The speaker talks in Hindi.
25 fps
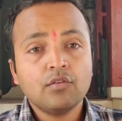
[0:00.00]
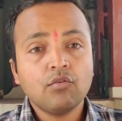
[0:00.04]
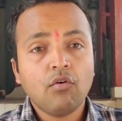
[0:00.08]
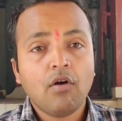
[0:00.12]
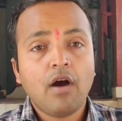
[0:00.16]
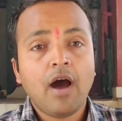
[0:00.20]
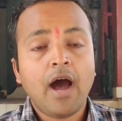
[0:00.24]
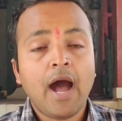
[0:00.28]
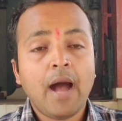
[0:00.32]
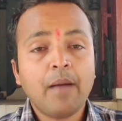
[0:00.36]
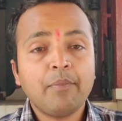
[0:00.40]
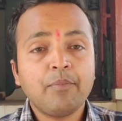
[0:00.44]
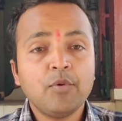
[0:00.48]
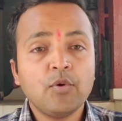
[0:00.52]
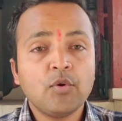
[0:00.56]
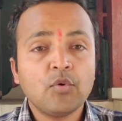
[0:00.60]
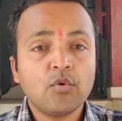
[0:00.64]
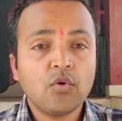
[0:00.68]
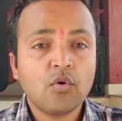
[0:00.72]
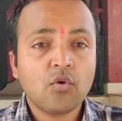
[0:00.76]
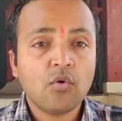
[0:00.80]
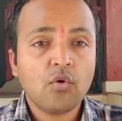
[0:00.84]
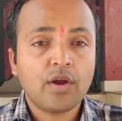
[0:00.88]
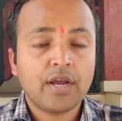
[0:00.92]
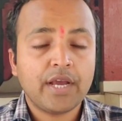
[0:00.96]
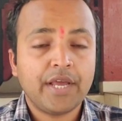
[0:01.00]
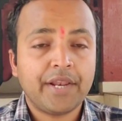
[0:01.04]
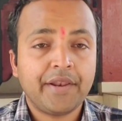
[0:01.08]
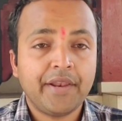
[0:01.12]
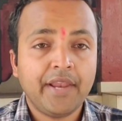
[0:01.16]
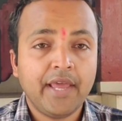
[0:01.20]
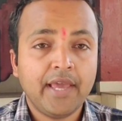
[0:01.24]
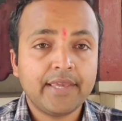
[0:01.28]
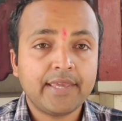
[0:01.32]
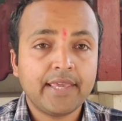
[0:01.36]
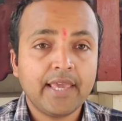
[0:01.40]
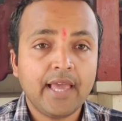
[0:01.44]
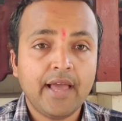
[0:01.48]
तो आप लोगों को
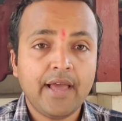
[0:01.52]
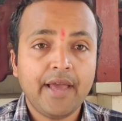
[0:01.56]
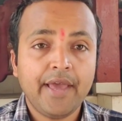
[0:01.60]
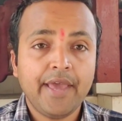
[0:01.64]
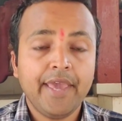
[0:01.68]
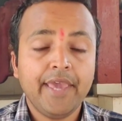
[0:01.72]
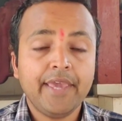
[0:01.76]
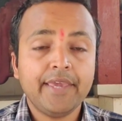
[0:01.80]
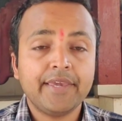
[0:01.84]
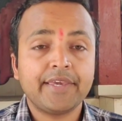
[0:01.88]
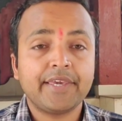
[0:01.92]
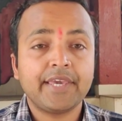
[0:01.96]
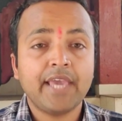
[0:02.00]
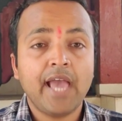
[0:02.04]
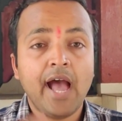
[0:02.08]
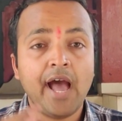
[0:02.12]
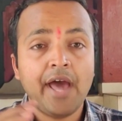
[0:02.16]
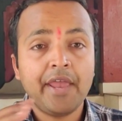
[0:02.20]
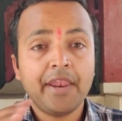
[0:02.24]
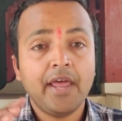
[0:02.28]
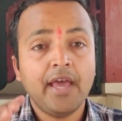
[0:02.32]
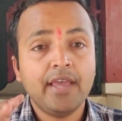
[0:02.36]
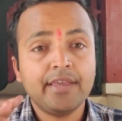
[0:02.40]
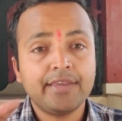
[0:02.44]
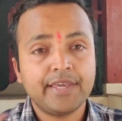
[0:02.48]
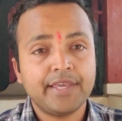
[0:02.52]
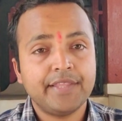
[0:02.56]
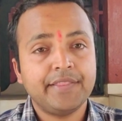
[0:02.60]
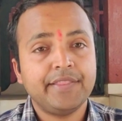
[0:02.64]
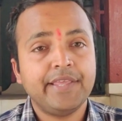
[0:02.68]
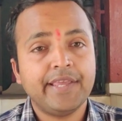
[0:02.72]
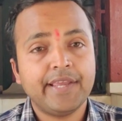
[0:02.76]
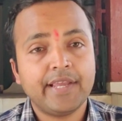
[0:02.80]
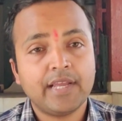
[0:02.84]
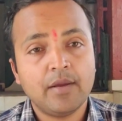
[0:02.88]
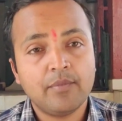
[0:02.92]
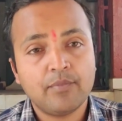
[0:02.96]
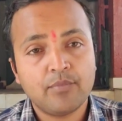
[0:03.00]
करना क्या है ग्यारह
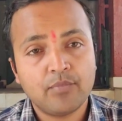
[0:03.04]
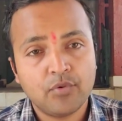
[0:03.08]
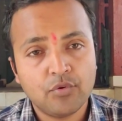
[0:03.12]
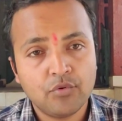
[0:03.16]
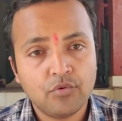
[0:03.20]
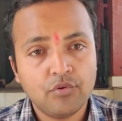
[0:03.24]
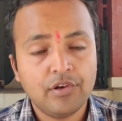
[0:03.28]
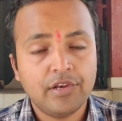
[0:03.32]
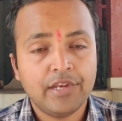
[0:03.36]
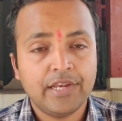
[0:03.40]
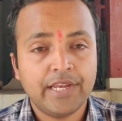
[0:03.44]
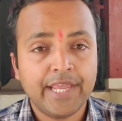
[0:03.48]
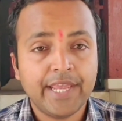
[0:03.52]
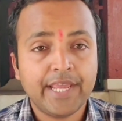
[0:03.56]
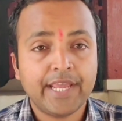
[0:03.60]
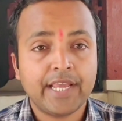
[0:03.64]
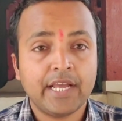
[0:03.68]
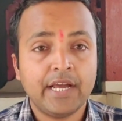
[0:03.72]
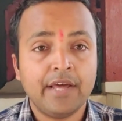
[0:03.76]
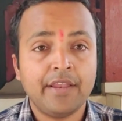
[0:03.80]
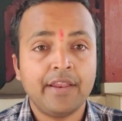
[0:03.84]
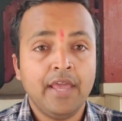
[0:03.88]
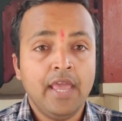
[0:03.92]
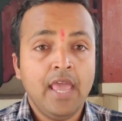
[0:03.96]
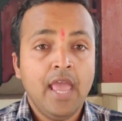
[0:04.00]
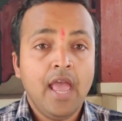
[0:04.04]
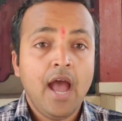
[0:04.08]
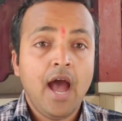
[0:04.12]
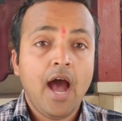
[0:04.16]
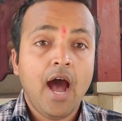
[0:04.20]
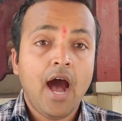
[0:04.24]
गेंदे का फूल लेकर